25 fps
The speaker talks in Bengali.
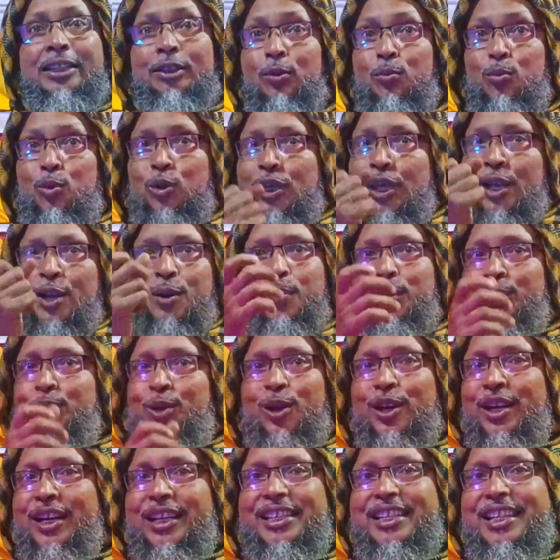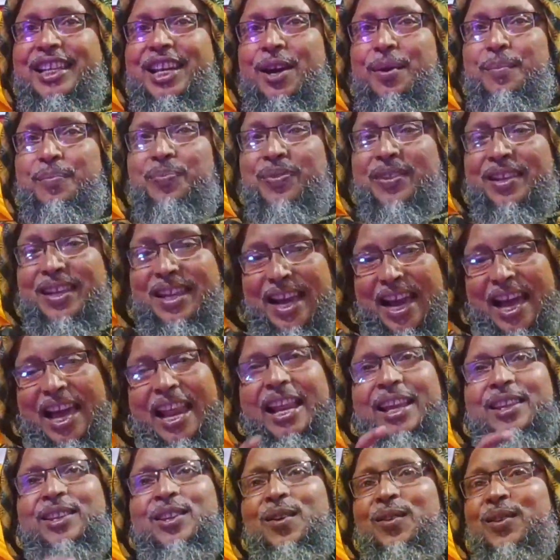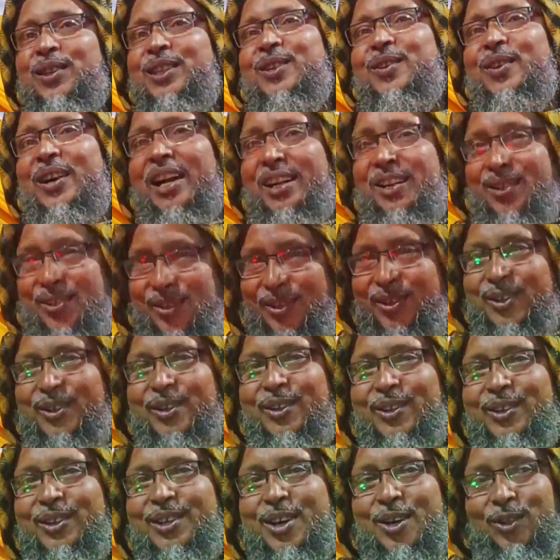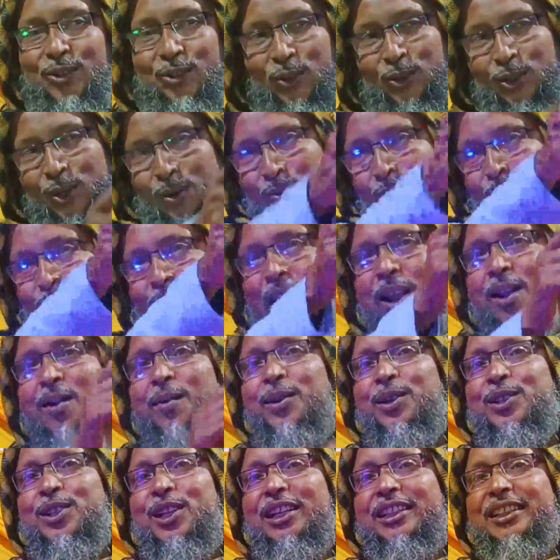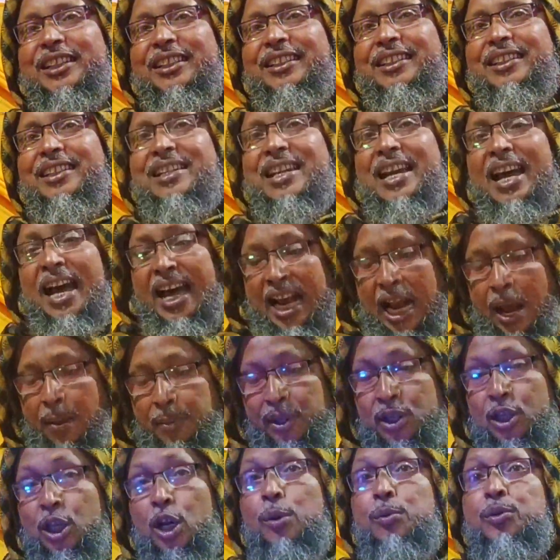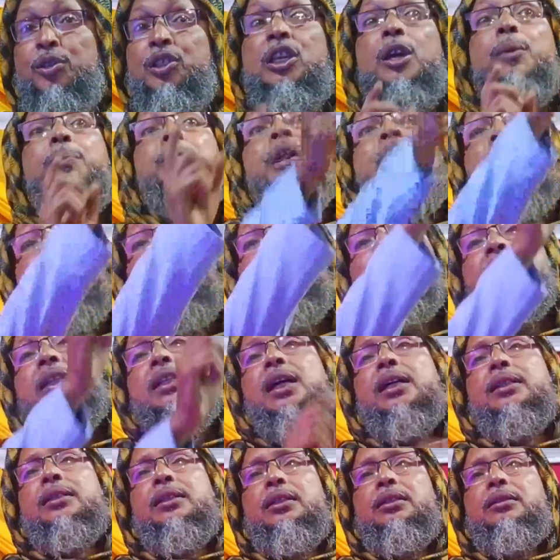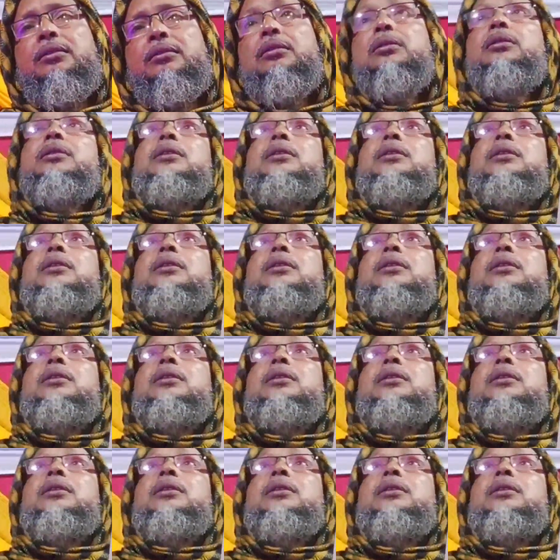সে তো মুসানবীর সঙ্গে ছিলাম আর একজন হচ্ছে ভাই শোন তুই তো মুসানবীর সাথে আর আমি ছিলাম জিবরালির সাথে